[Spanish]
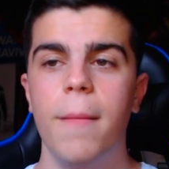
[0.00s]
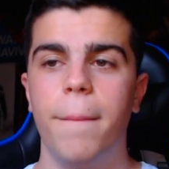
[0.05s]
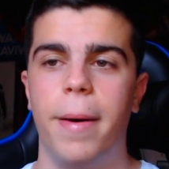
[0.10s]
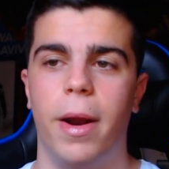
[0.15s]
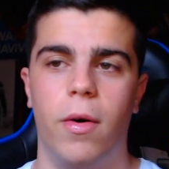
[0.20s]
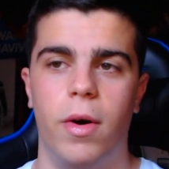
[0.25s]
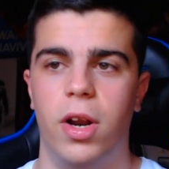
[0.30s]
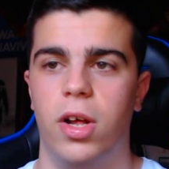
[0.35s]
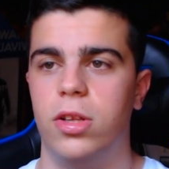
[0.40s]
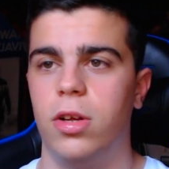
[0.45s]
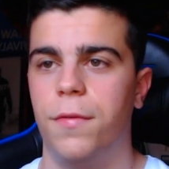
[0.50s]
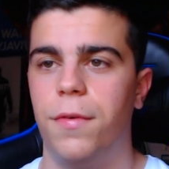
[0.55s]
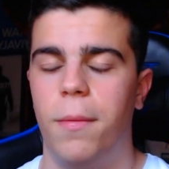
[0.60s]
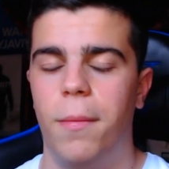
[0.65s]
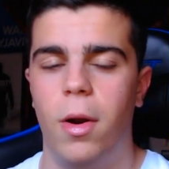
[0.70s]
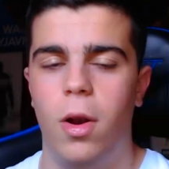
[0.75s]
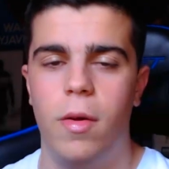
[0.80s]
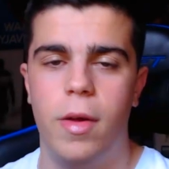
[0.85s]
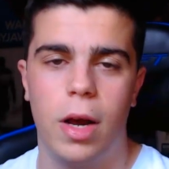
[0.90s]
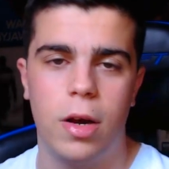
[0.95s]
Pero bueno, de todas
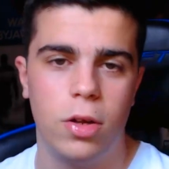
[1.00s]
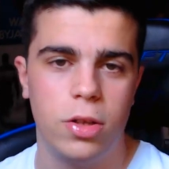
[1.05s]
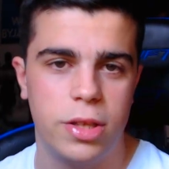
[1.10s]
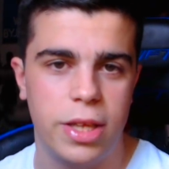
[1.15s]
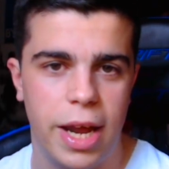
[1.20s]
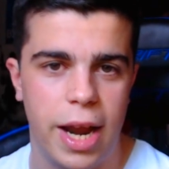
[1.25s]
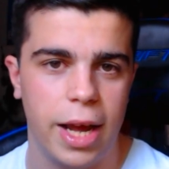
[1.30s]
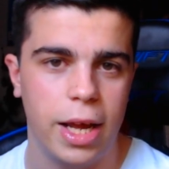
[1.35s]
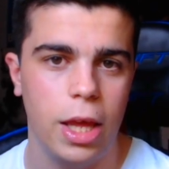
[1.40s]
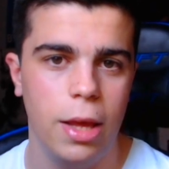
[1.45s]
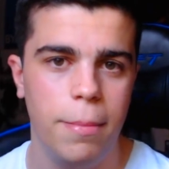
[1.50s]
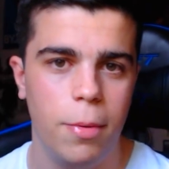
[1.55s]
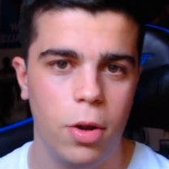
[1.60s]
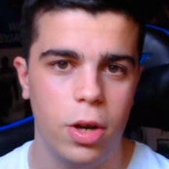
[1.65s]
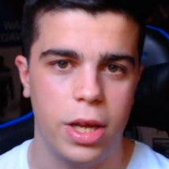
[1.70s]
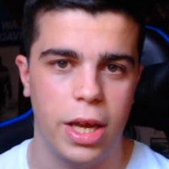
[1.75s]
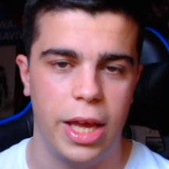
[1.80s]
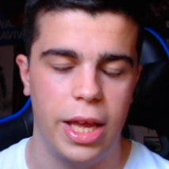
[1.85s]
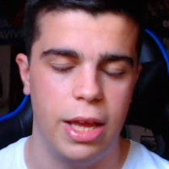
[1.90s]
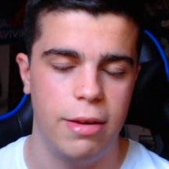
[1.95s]
formas lo voy a contar aquí
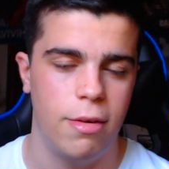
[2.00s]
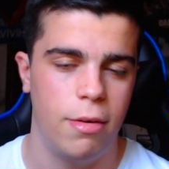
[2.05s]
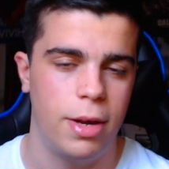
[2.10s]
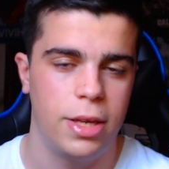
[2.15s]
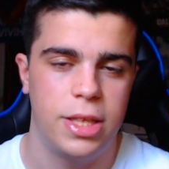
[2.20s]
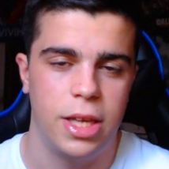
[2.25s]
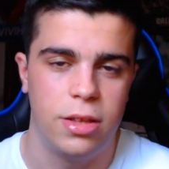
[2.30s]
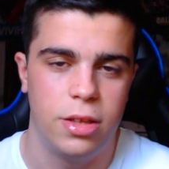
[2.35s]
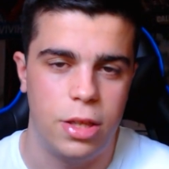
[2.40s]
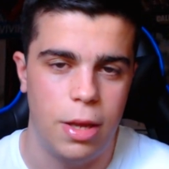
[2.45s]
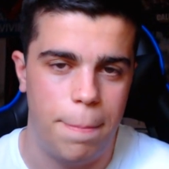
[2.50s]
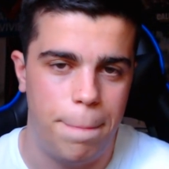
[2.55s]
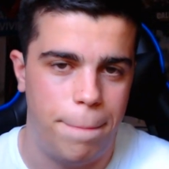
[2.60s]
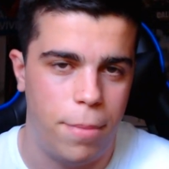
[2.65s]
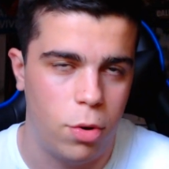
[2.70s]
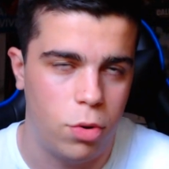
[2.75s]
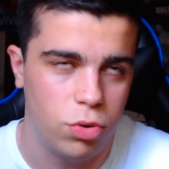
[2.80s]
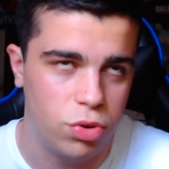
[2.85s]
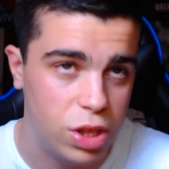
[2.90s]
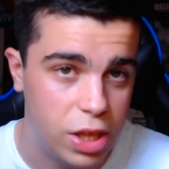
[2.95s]
porque lleva bastante
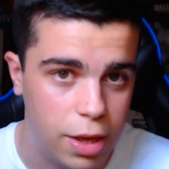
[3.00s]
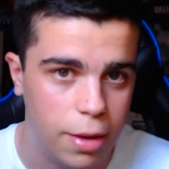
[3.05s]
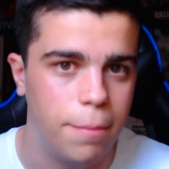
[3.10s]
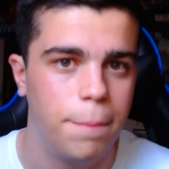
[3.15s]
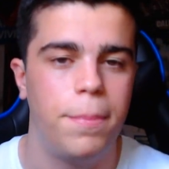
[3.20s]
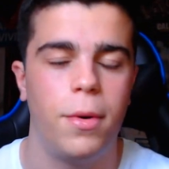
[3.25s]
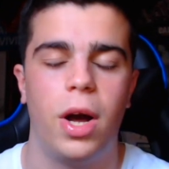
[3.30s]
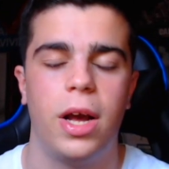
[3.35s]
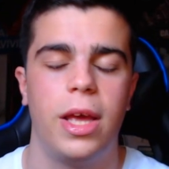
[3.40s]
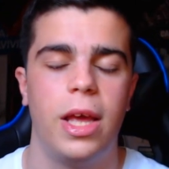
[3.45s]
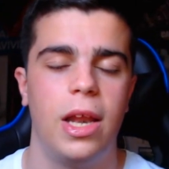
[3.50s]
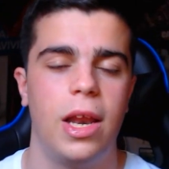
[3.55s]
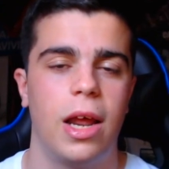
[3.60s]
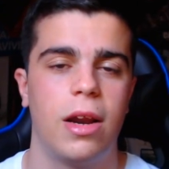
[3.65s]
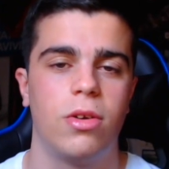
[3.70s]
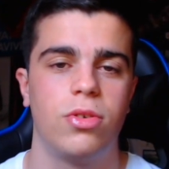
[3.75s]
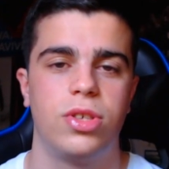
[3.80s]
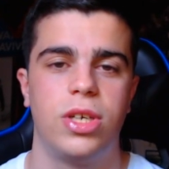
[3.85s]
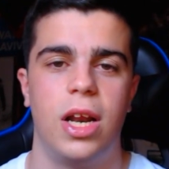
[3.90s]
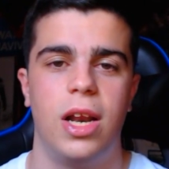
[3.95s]
poco tiempo aquí en
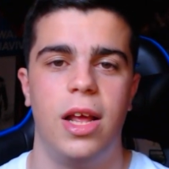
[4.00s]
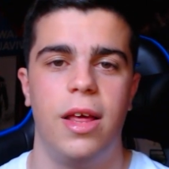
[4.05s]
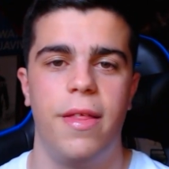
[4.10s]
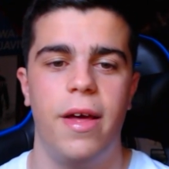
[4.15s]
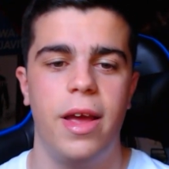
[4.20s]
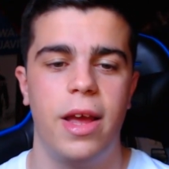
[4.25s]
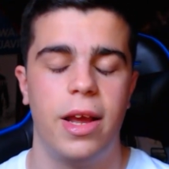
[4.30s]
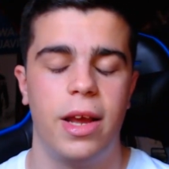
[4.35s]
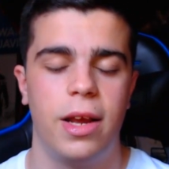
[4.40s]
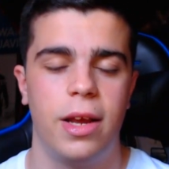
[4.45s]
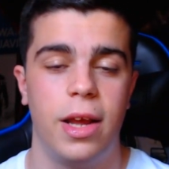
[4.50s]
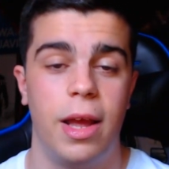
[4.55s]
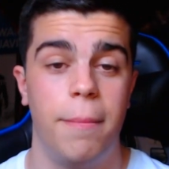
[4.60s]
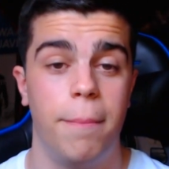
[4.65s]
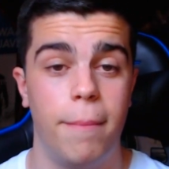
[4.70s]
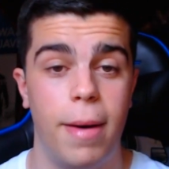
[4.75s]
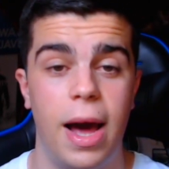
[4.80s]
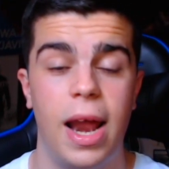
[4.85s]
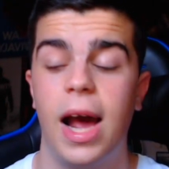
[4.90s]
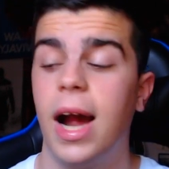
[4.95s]
la Rosaleda,
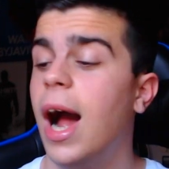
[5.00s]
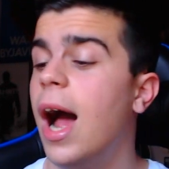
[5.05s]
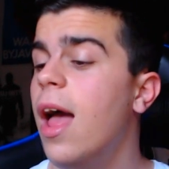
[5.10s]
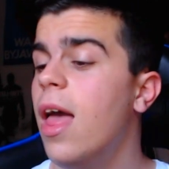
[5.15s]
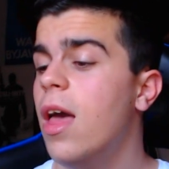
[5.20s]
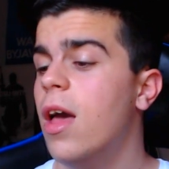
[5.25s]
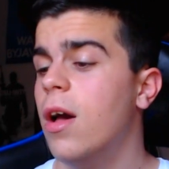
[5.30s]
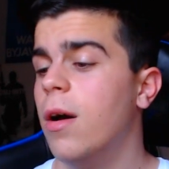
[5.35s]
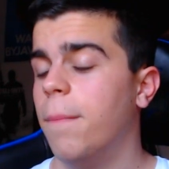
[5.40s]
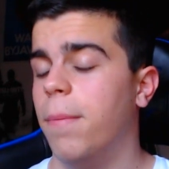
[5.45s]
en, Málaga.